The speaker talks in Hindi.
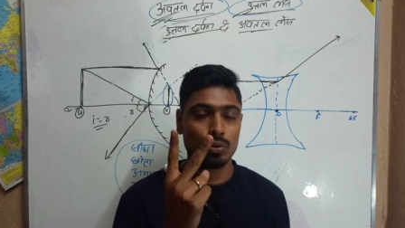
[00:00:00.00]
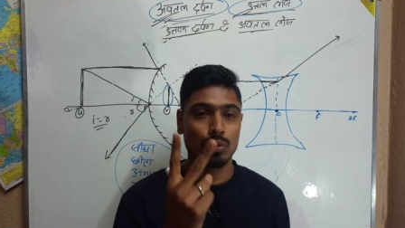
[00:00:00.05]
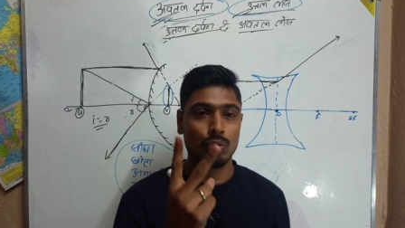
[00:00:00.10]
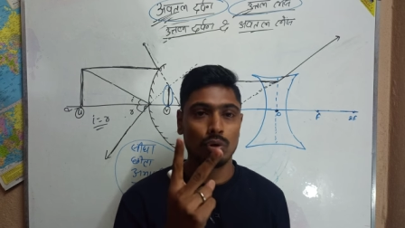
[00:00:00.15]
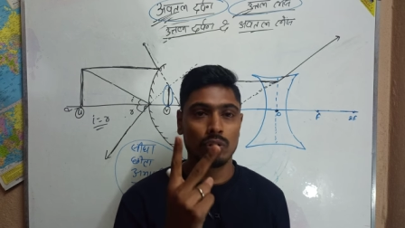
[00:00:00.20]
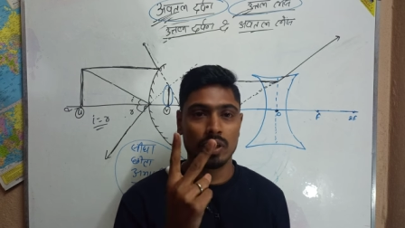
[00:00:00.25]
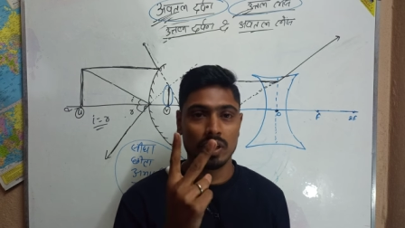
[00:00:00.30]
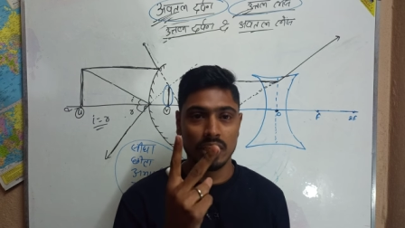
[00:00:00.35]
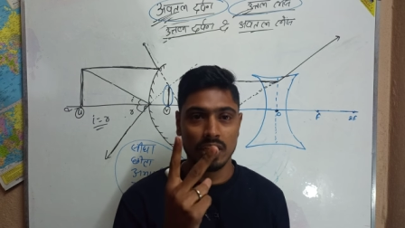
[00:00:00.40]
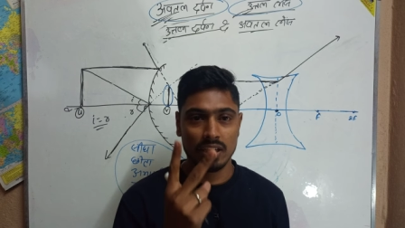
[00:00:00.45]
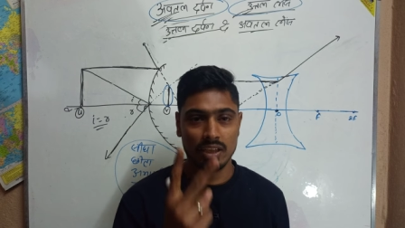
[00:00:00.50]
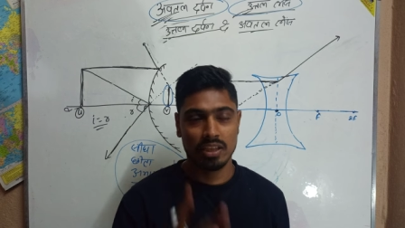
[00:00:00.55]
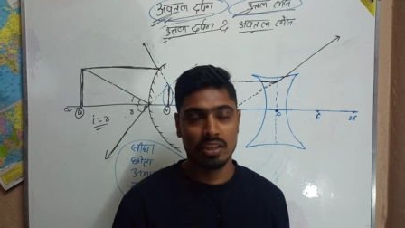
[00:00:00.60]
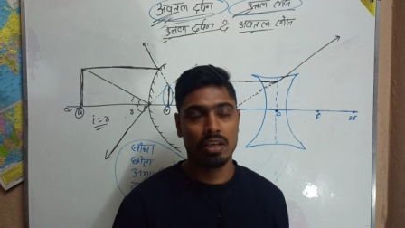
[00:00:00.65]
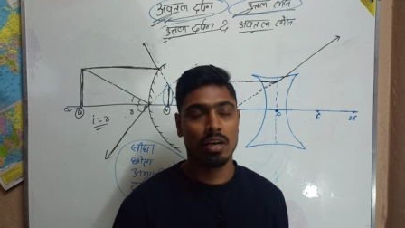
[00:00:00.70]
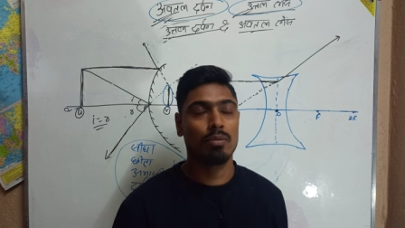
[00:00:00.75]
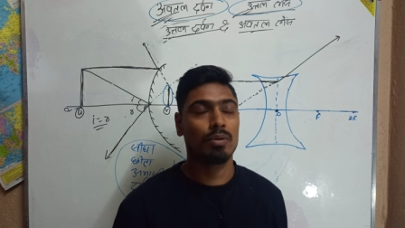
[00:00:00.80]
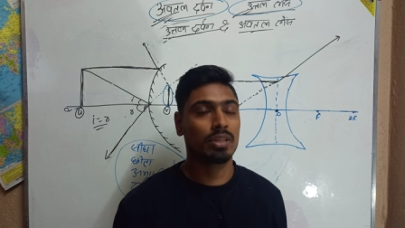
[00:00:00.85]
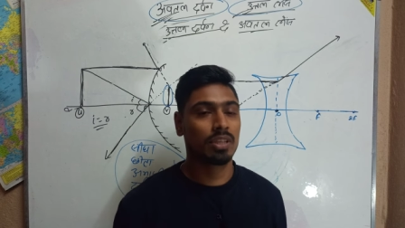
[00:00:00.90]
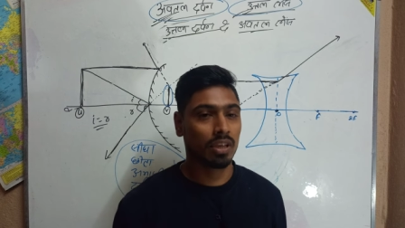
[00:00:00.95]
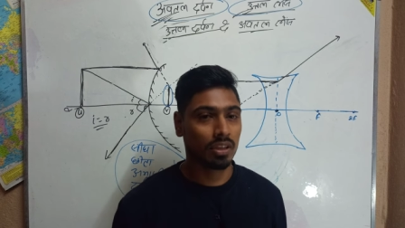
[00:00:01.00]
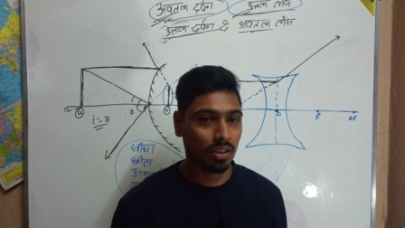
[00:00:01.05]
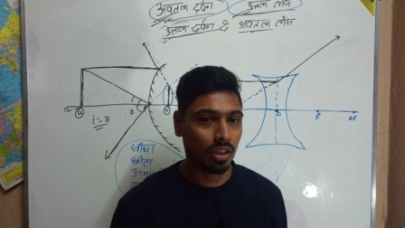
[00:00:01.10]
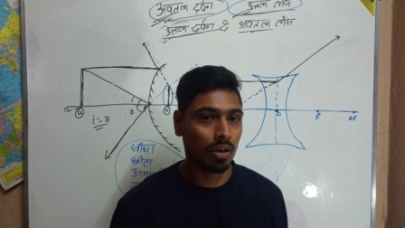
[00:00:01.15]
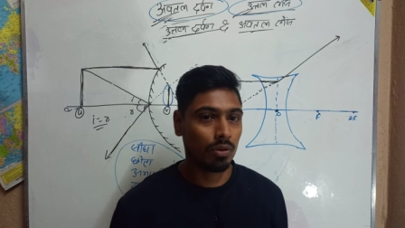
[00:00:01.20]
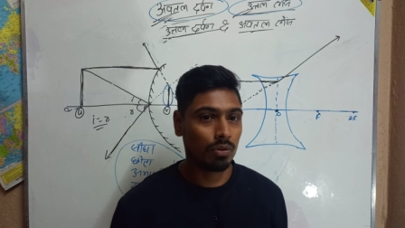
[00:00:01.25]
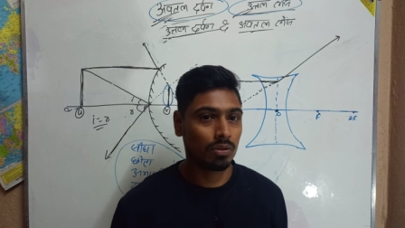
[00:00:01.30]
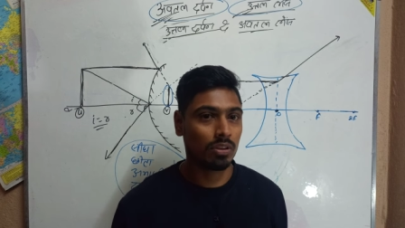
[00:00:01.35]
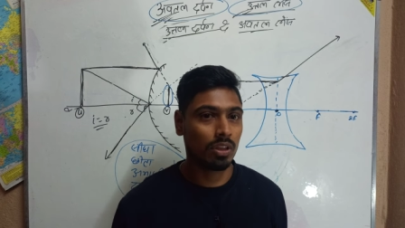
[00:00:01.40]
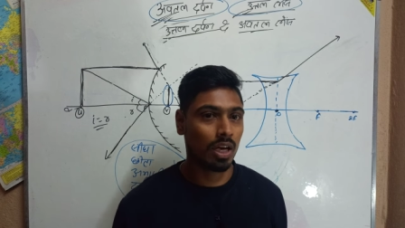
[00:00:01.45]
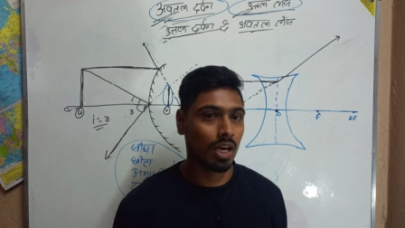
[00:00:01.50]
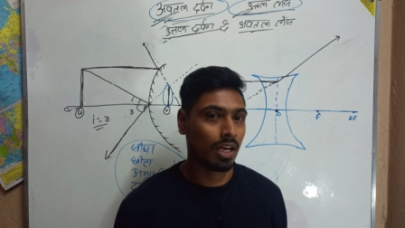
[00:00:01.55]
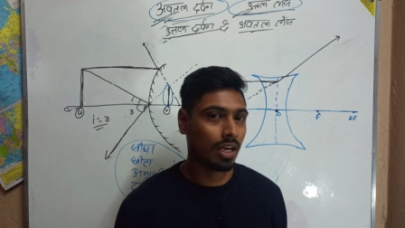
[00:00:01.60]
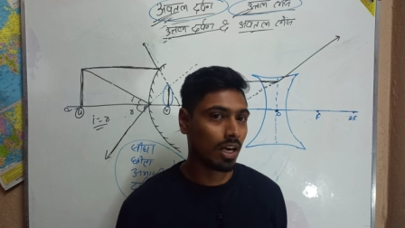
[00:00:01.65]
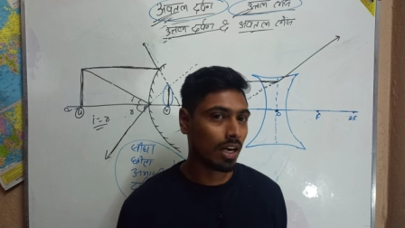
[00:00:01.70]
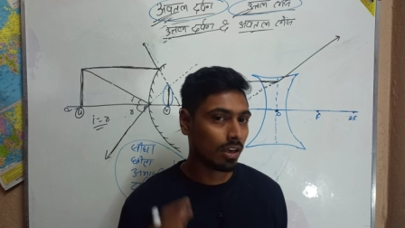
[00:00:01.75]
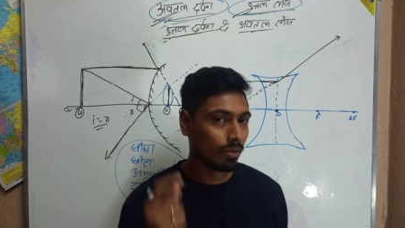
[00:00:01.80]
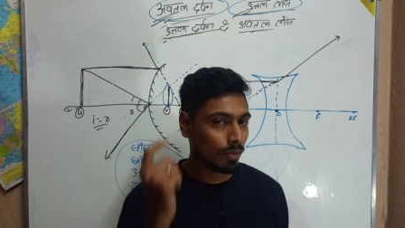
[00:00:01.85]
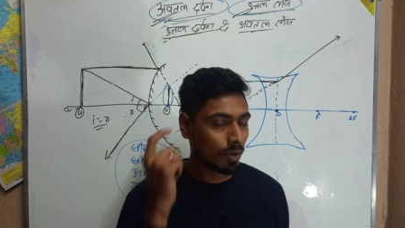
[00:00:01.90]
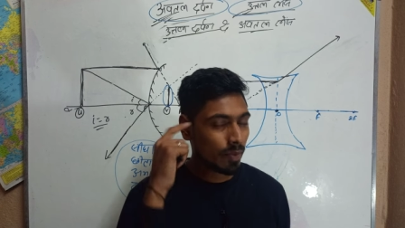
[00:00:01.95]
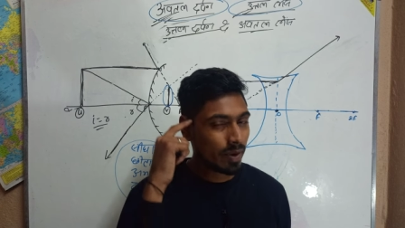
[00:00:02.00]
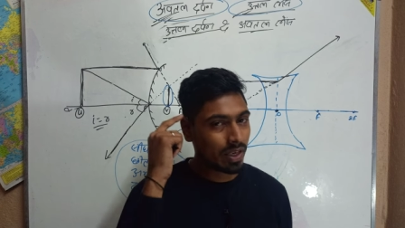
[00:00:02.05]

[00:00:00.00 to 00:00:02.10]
दो किरण की आवश्यकता होता है कान में